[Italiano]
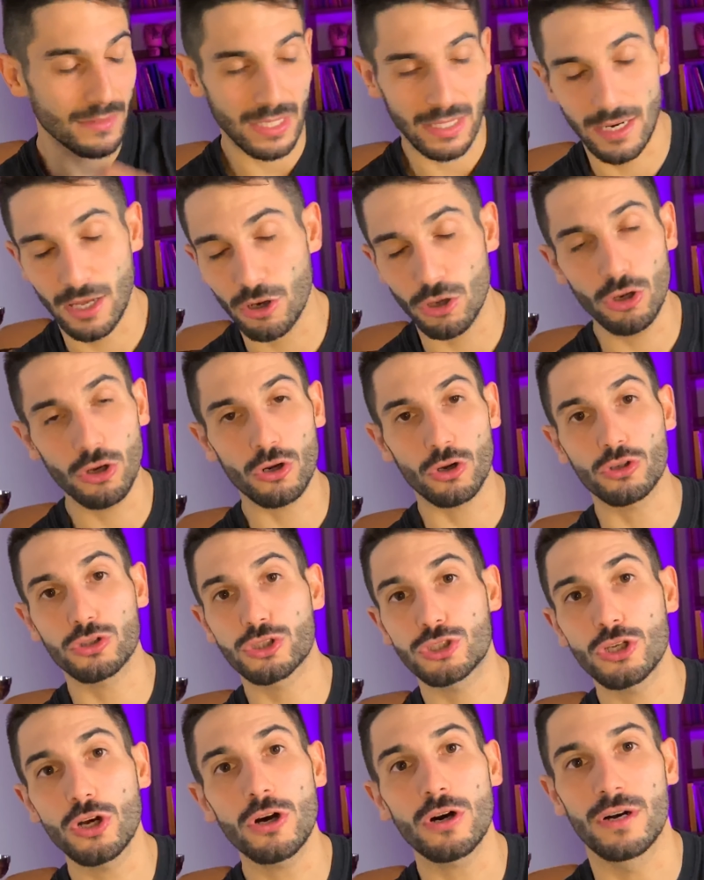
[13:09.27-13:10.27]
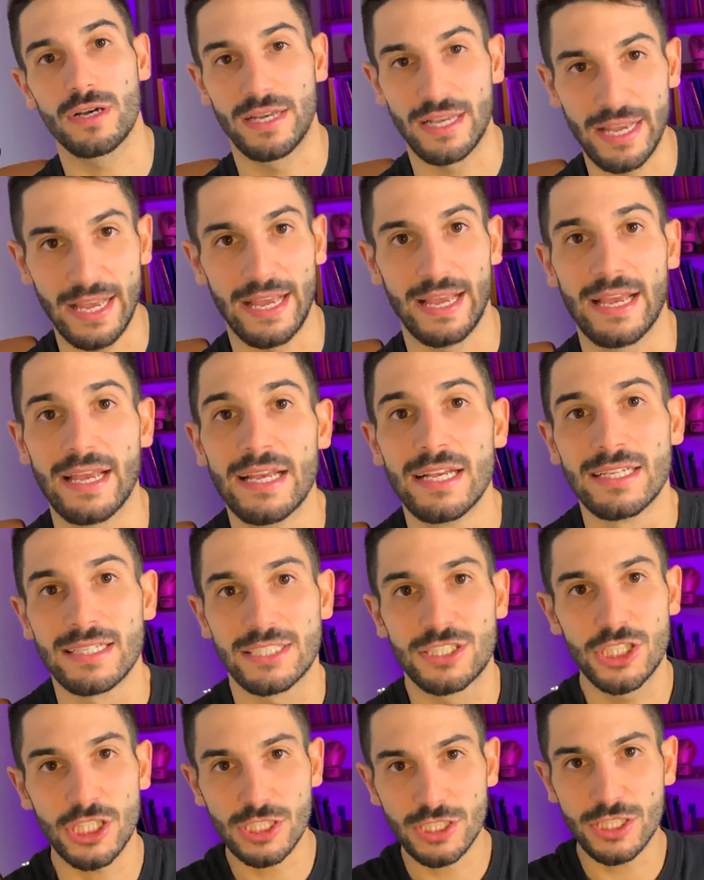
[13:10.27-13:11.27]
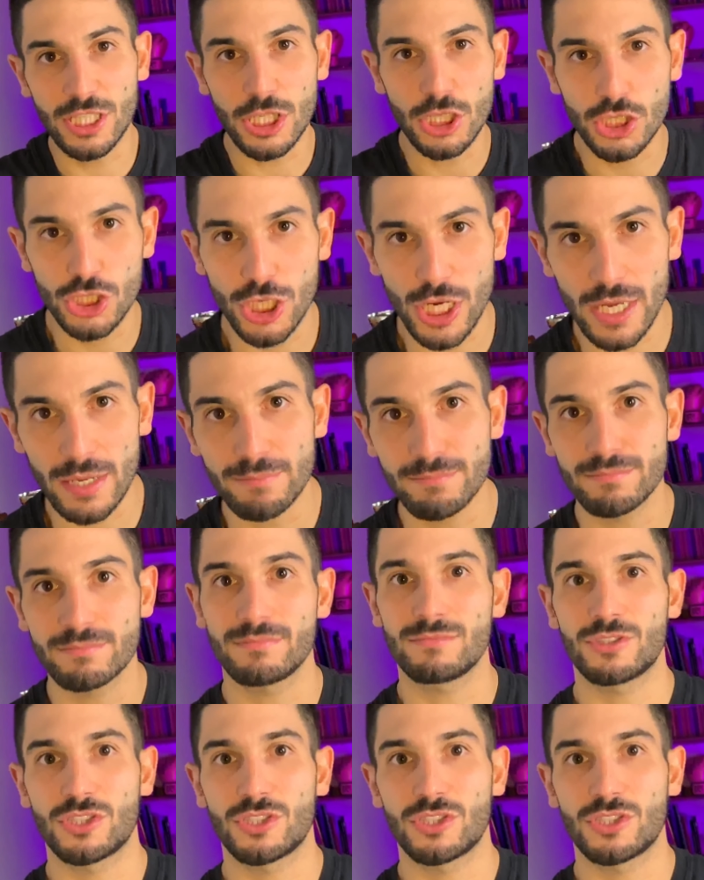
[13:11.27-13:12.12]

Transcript: L'angolo rosso eh, gestisce,